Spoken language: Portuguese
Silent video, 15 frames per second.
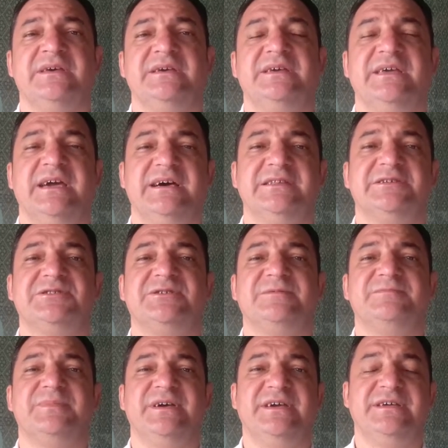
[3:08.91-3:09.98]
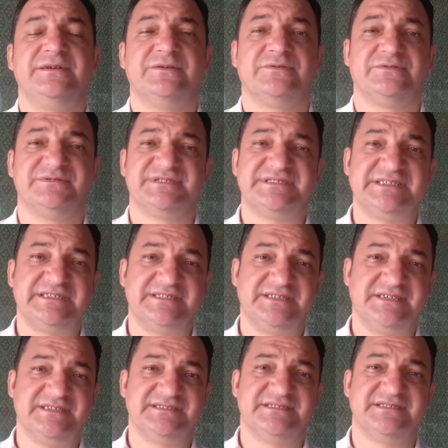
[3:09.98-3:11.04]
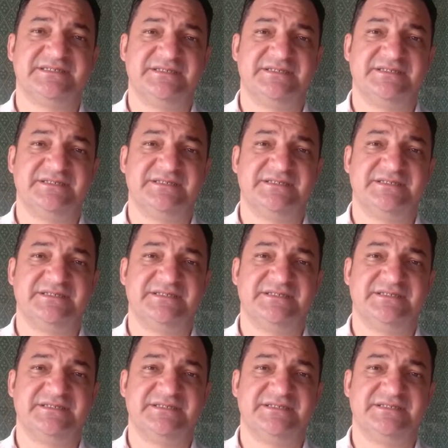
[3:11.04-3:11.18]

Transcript: E ela também, com certeza,